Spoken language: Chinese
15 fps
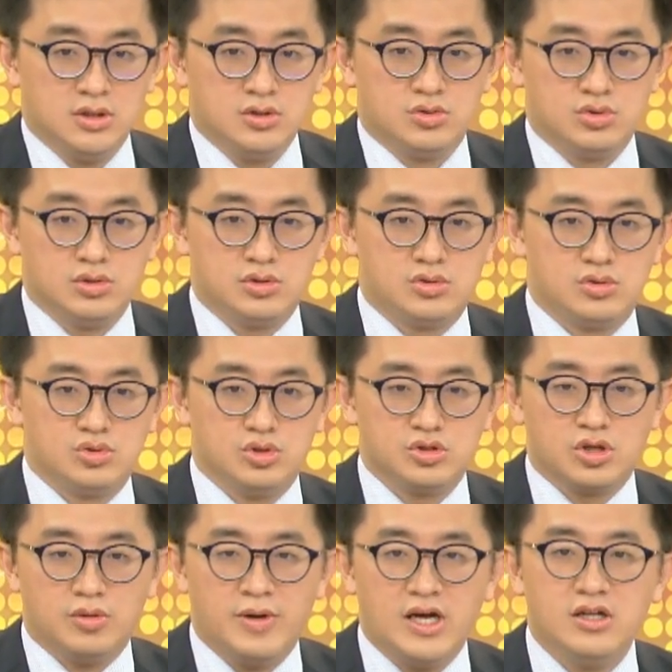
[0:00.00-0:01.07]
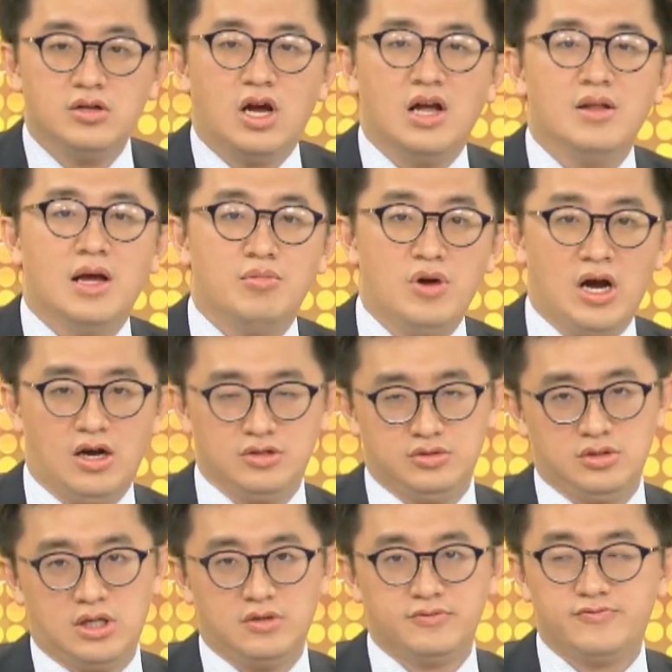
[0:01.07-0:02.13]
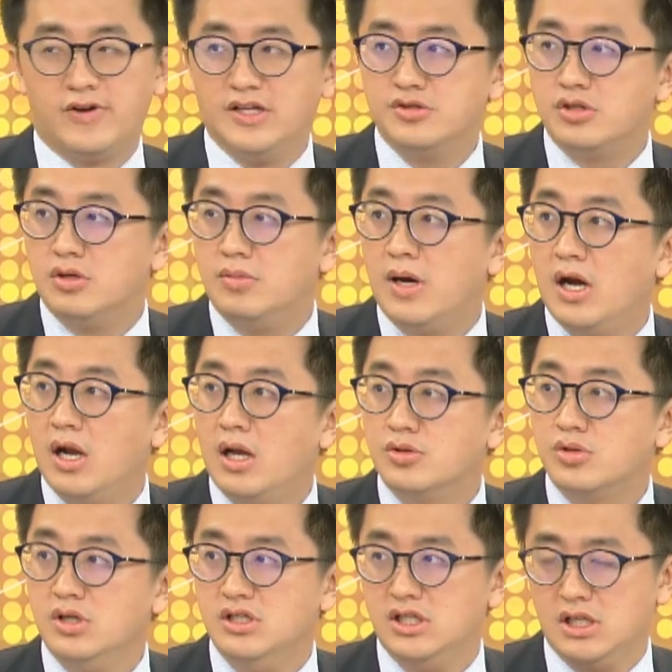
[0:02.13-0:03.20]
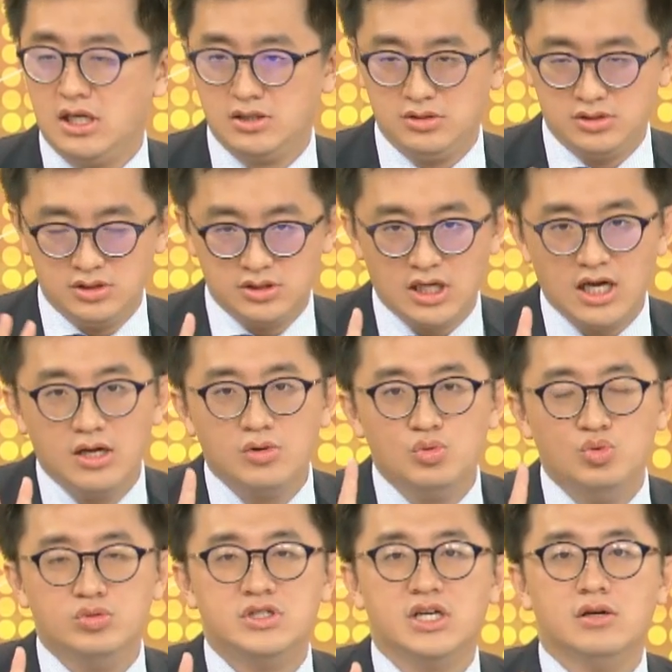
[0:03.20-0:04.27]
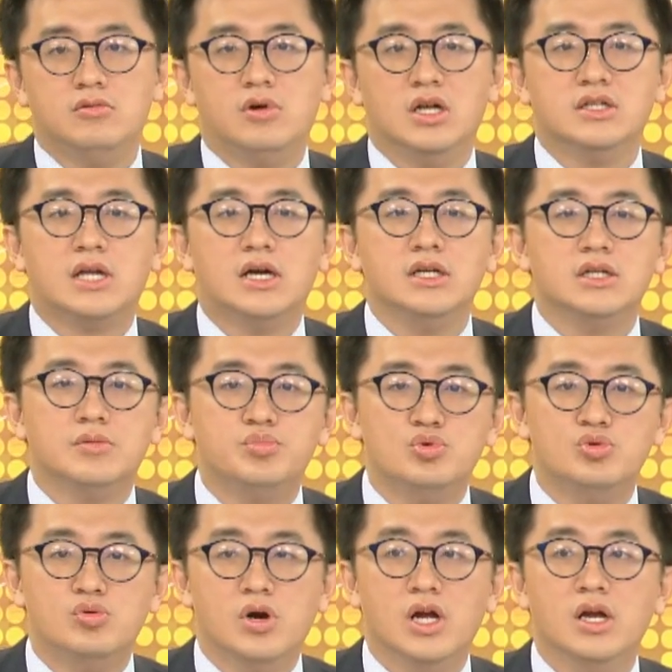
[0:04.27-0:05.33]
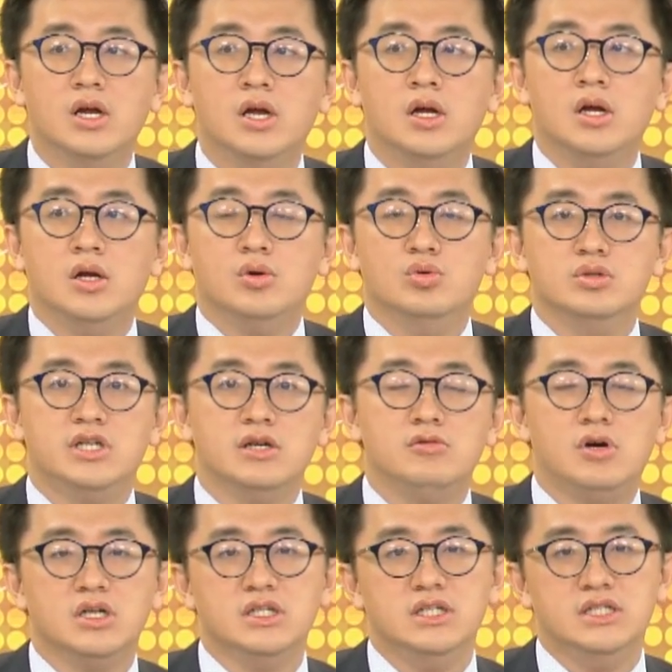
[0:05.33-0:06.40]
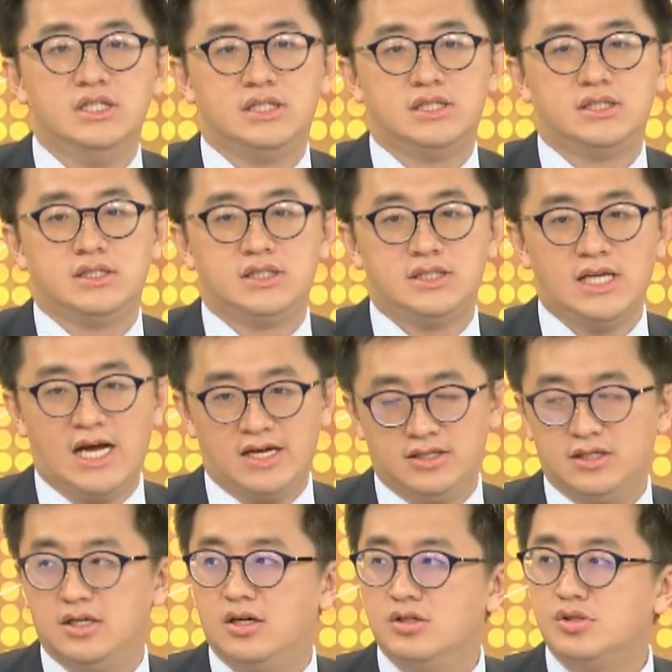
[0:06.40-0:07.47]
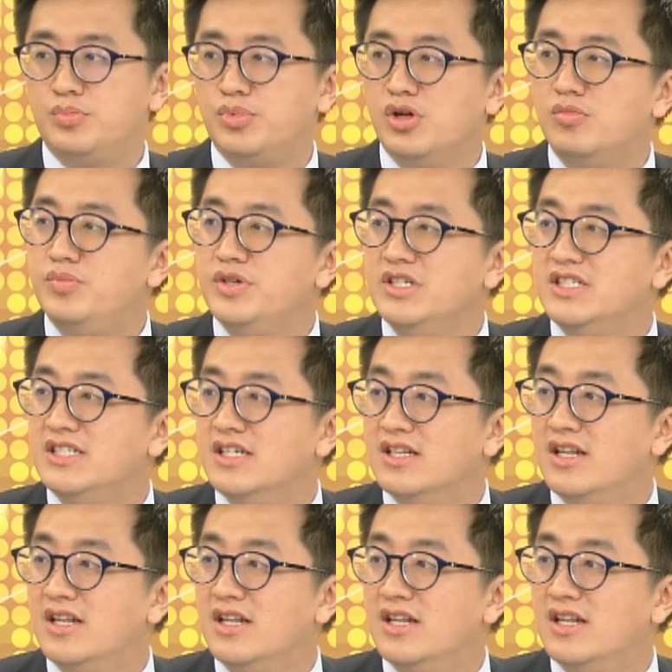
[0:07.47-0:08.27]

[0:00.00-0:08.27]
左左手拍都还拿不好，就拿反手拍了。所以很简单，大概五千万当一个部位，五千万以下的就不用避险。